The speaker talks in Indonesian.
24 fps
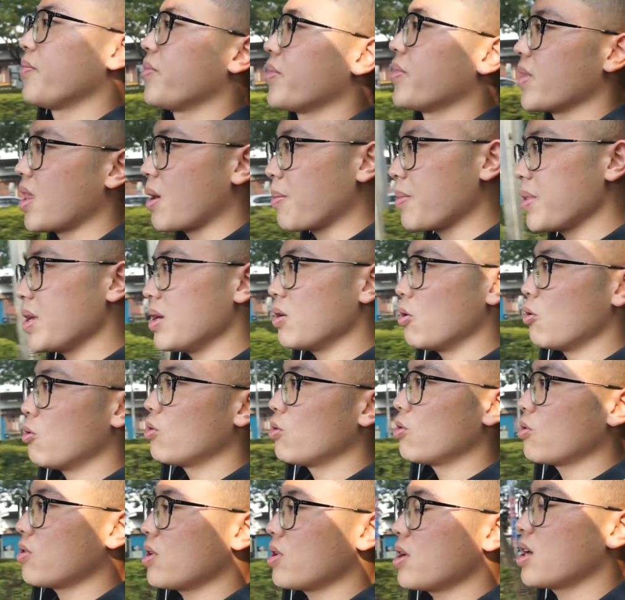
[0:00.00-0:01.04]
tapi
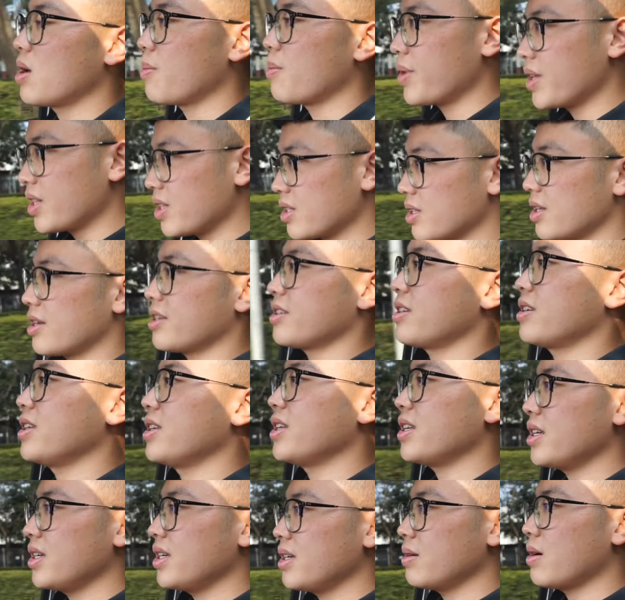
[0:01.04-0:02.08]
untuk kekerapan
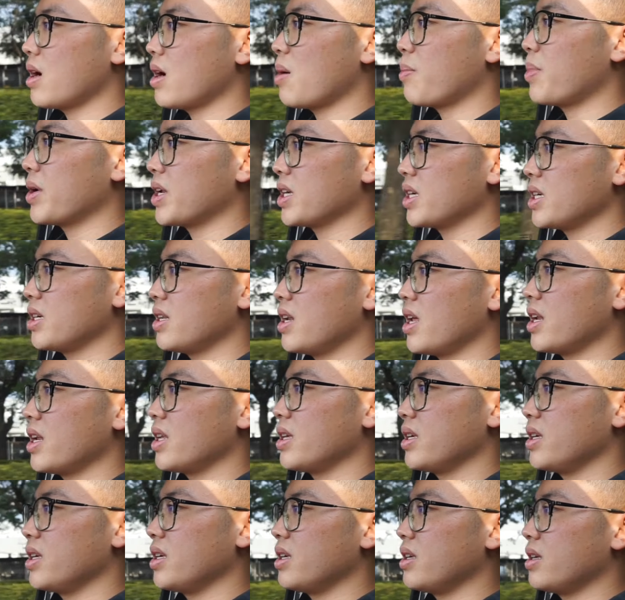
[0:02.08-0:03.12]
tersendiri apalagi
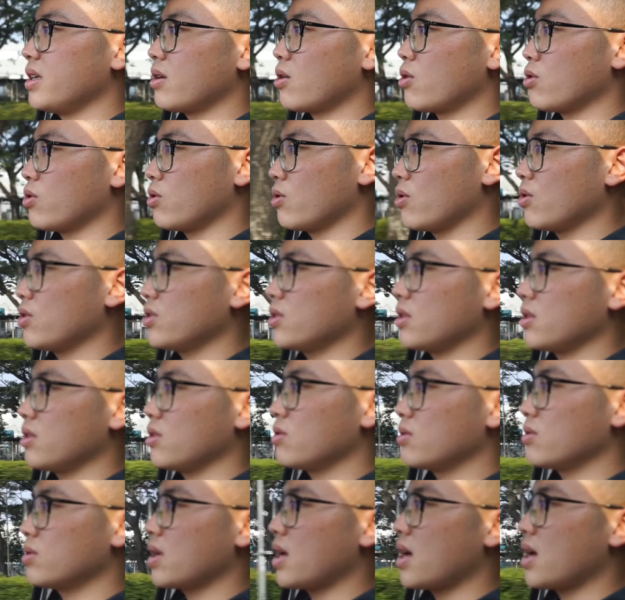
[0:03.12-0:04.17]
dari road noise
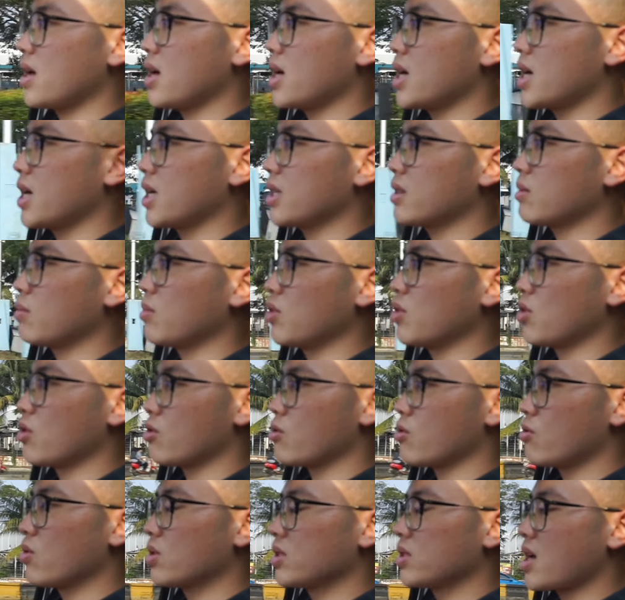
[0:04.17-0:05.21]
itu sangat menurut
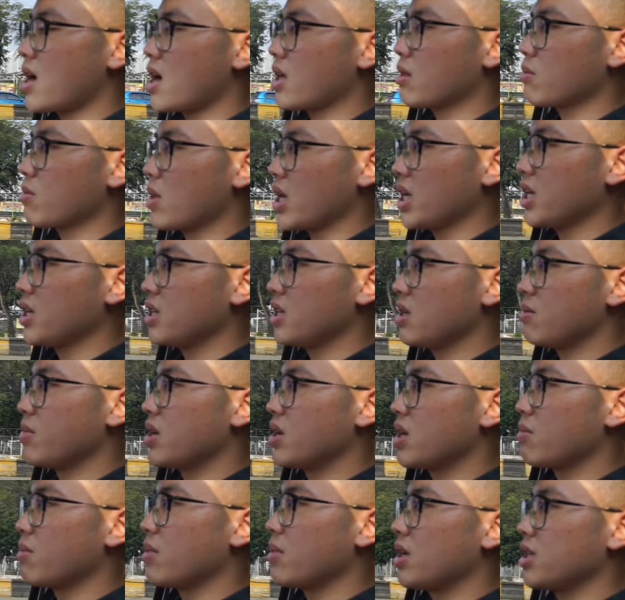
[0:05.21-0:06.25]
gue sangat baik
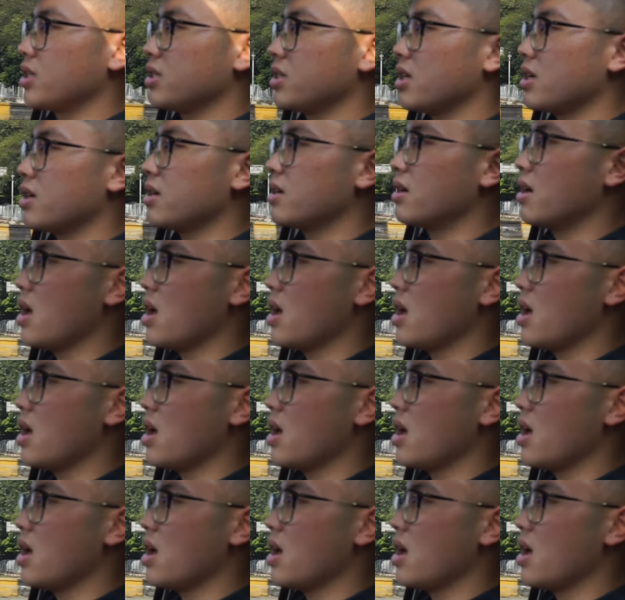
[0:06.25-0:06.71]
diminimalisir